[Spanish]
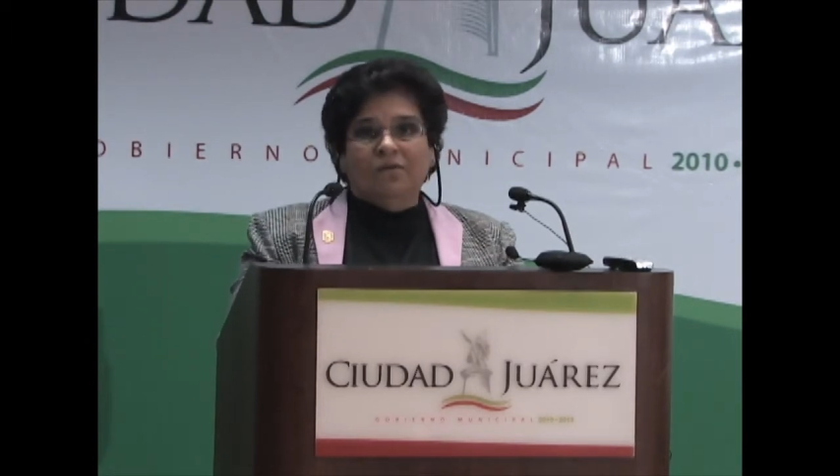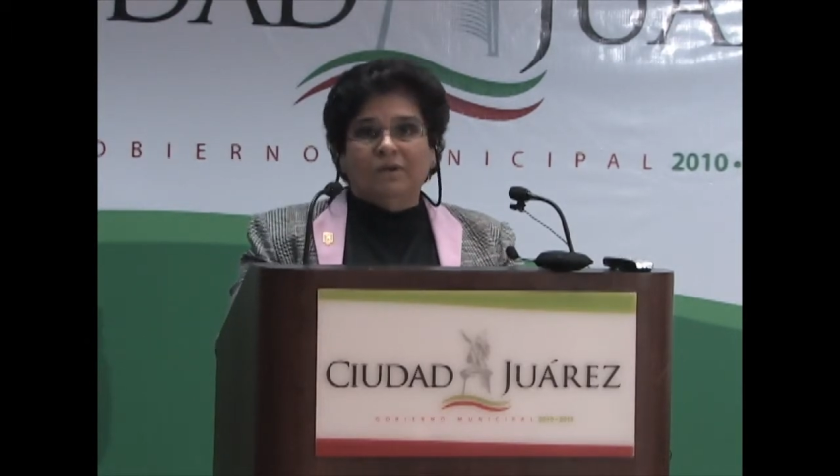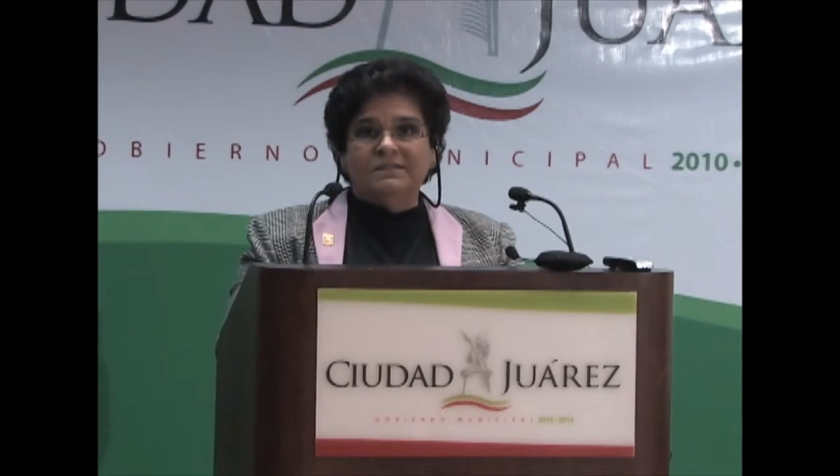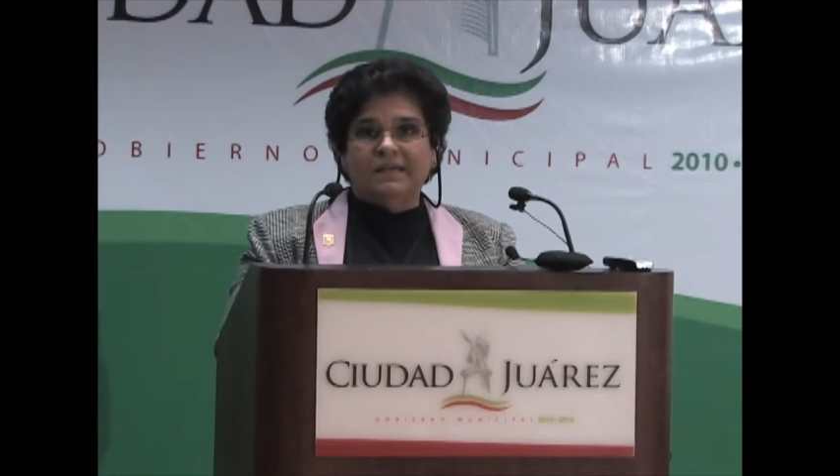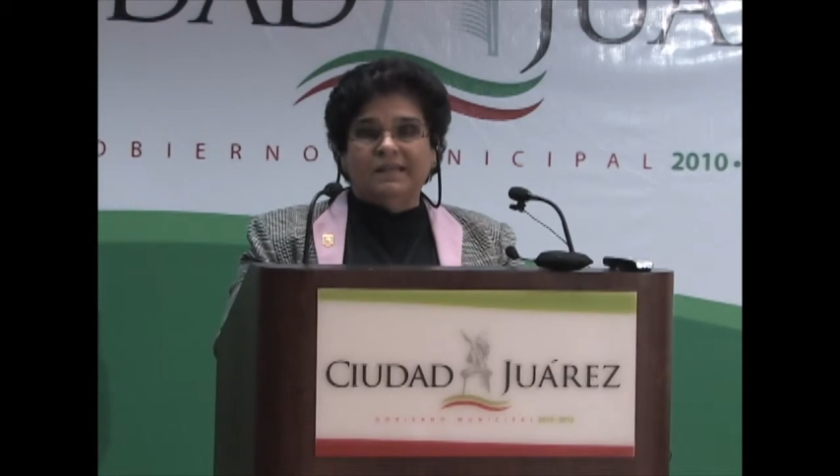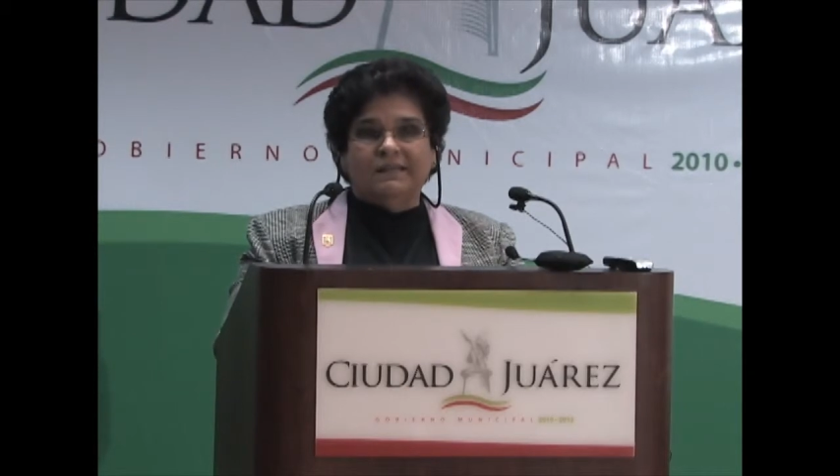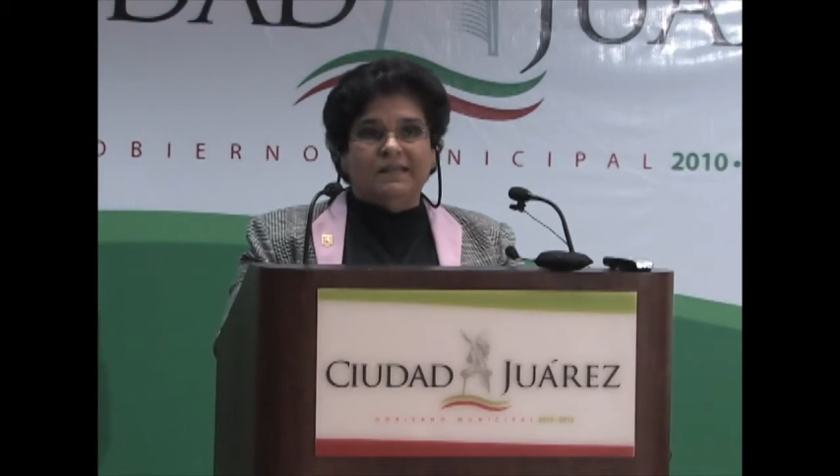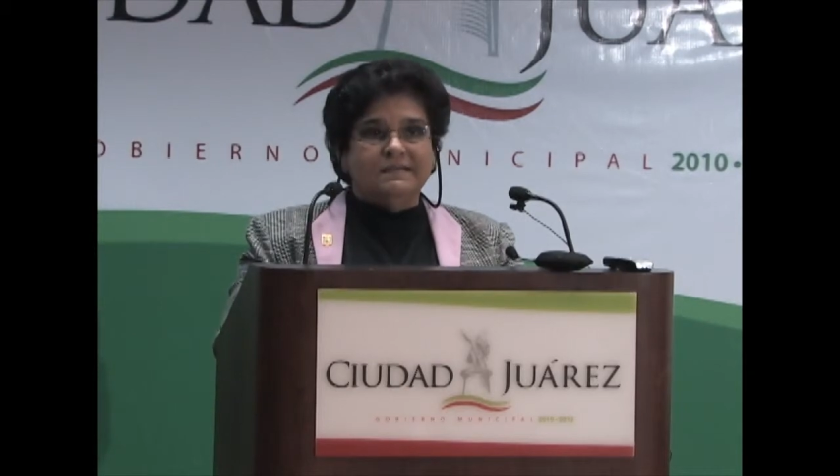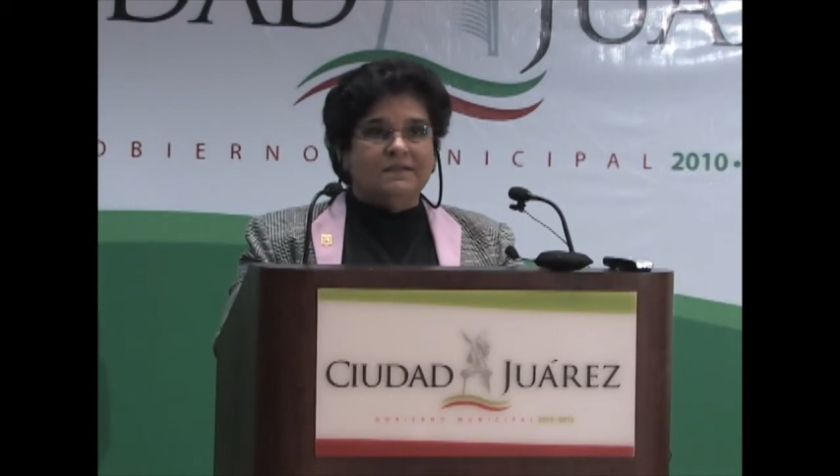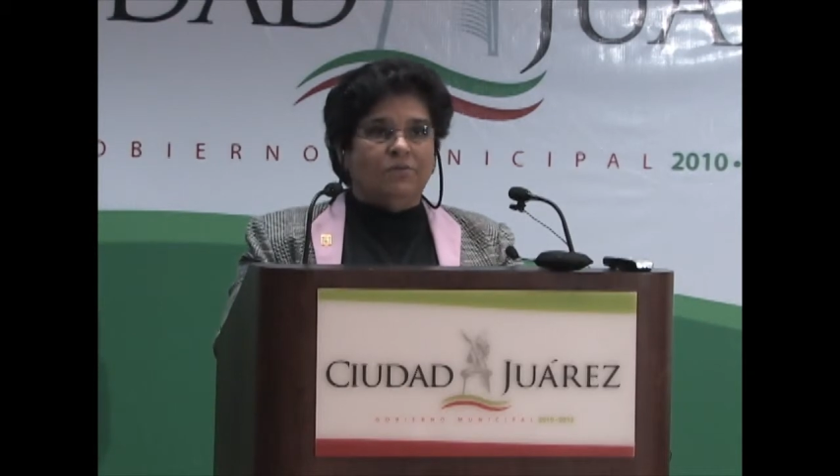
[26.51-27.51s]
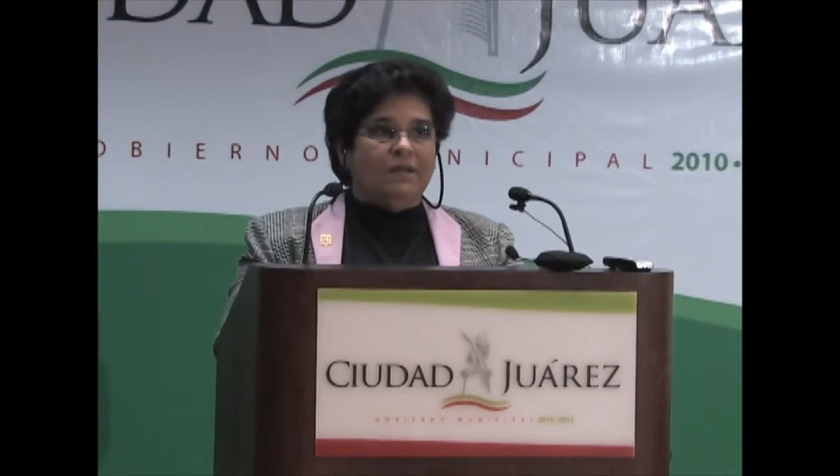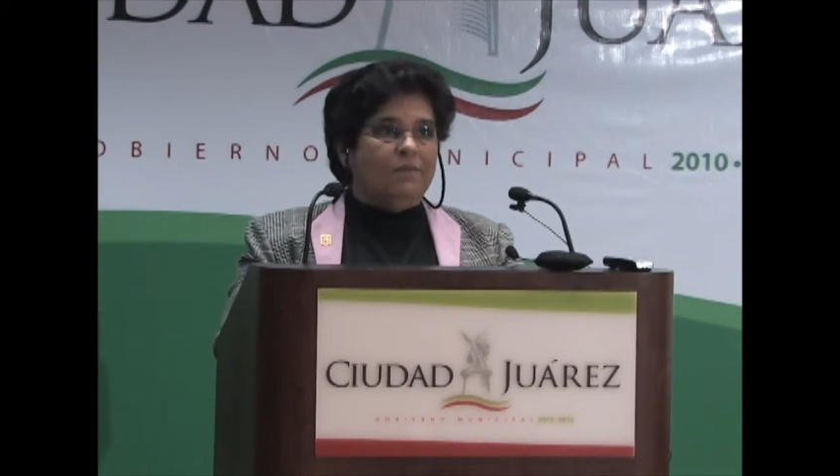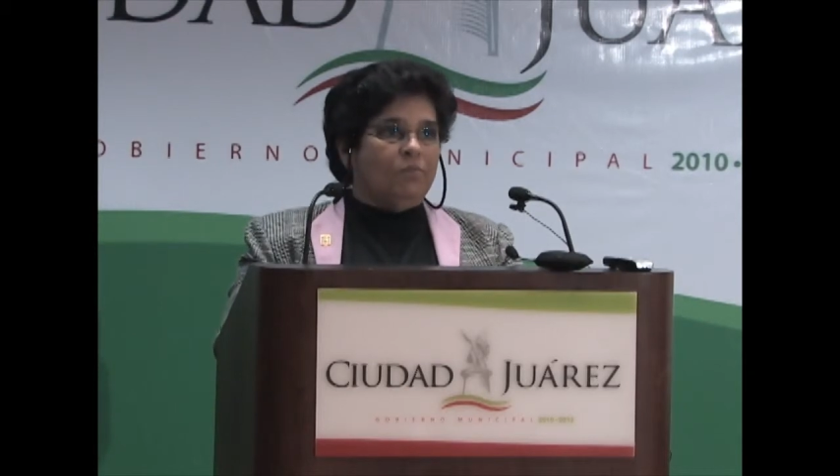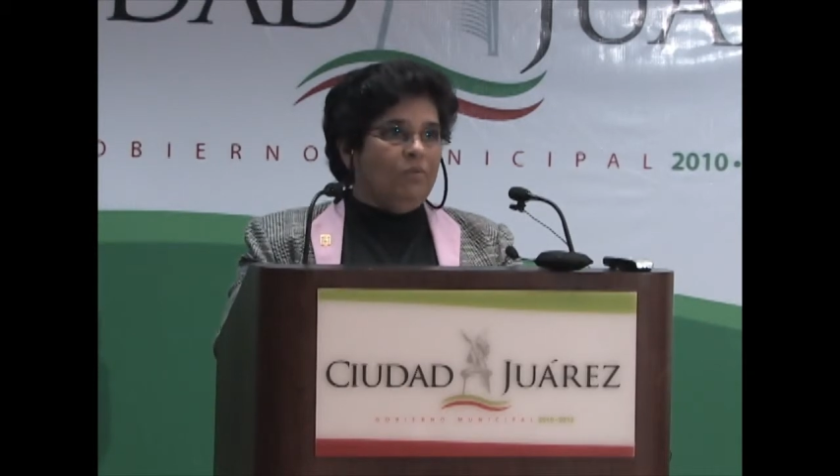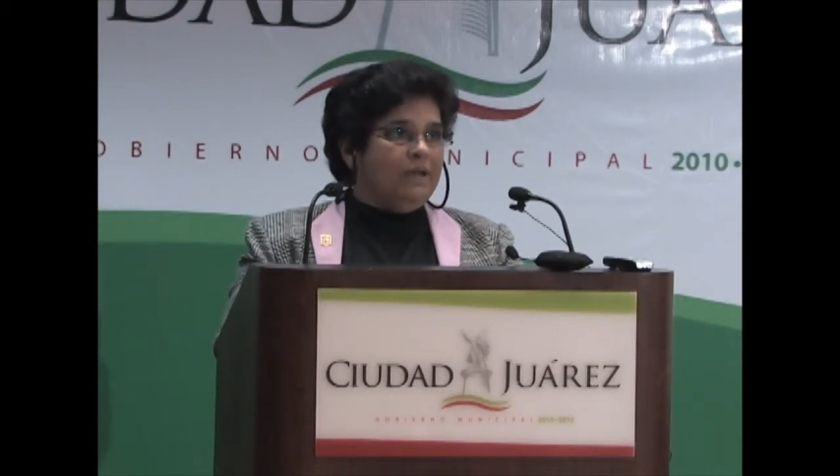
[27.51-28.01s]
con la Secretaría de
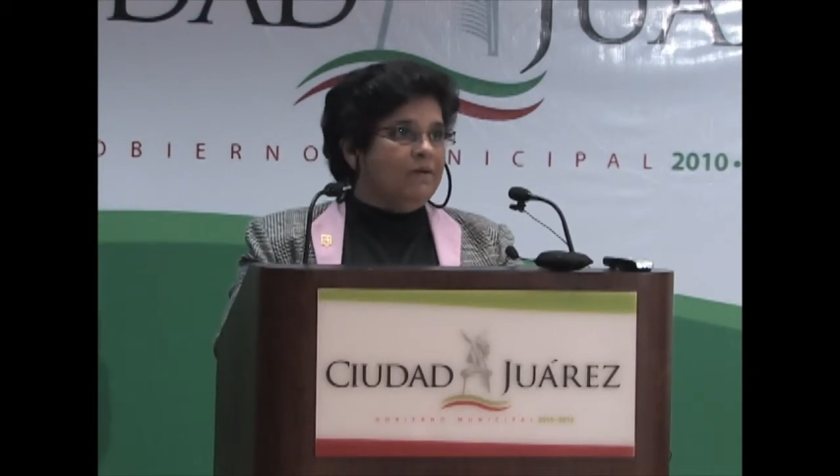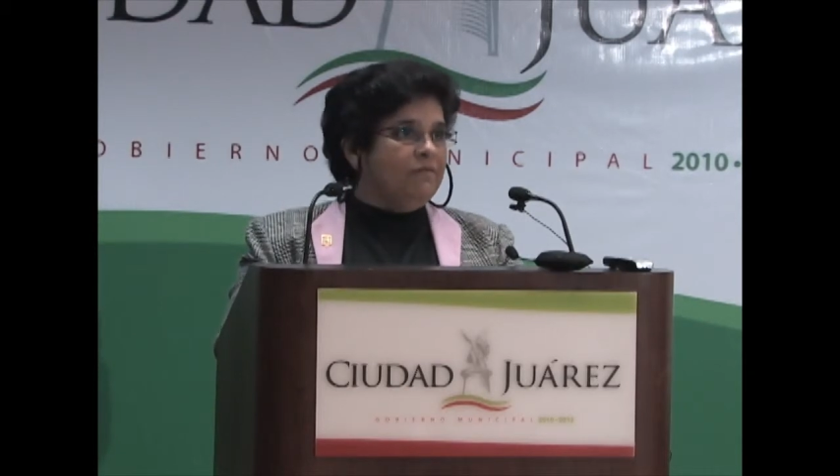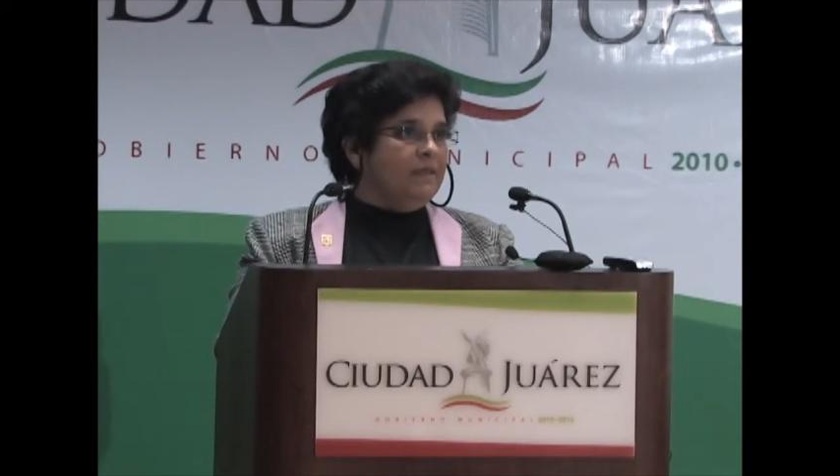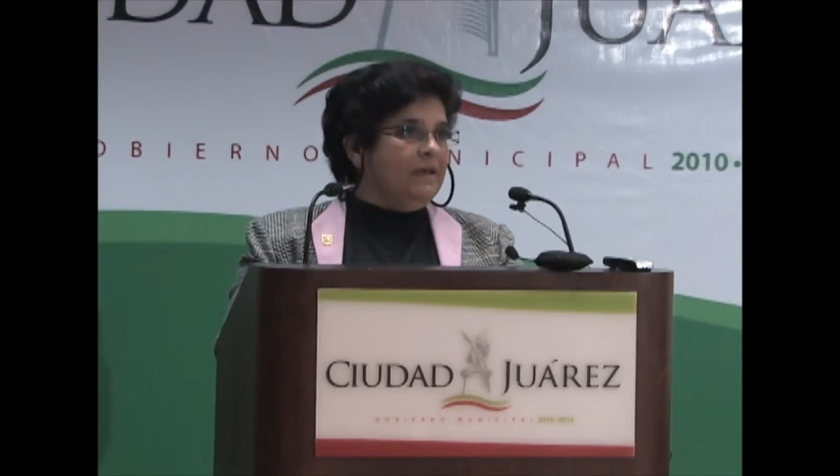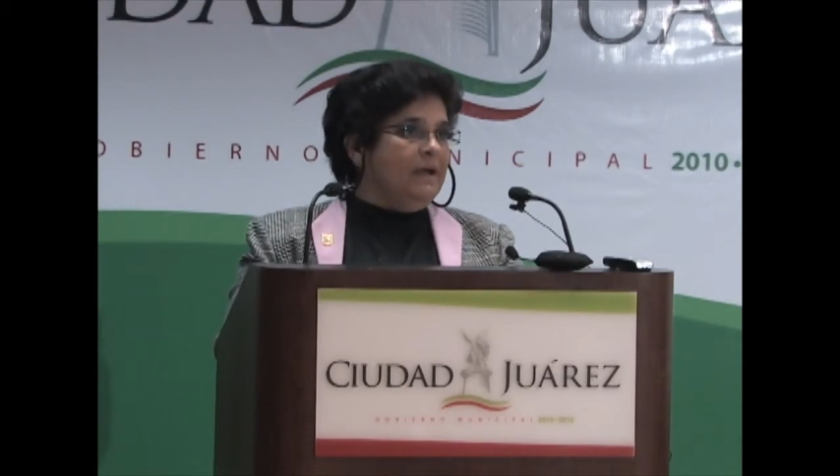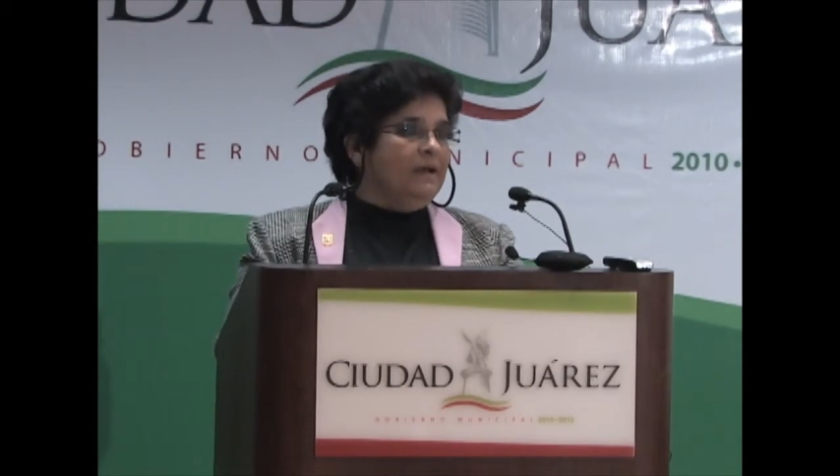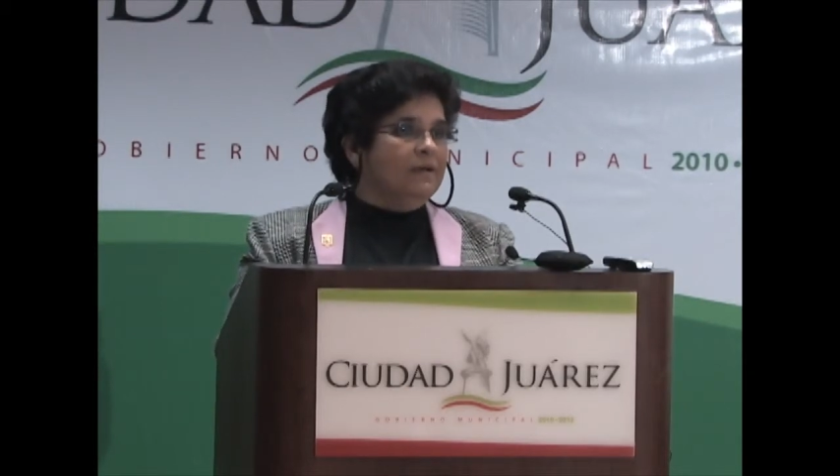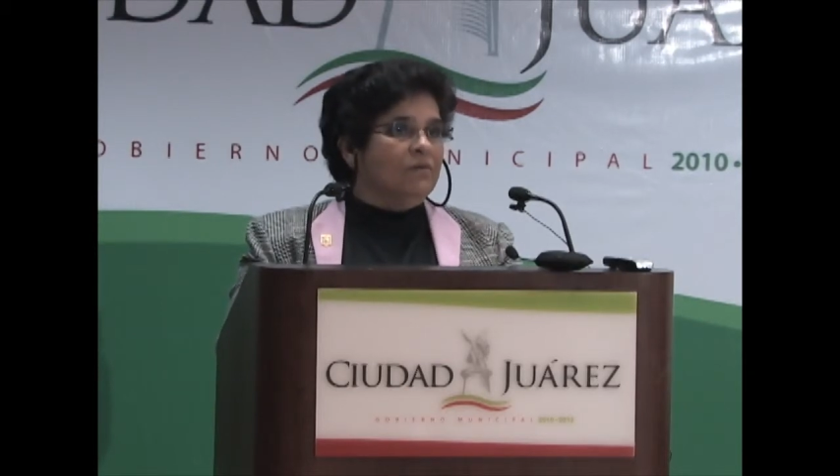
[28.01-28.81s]
Seguridad Pública Federal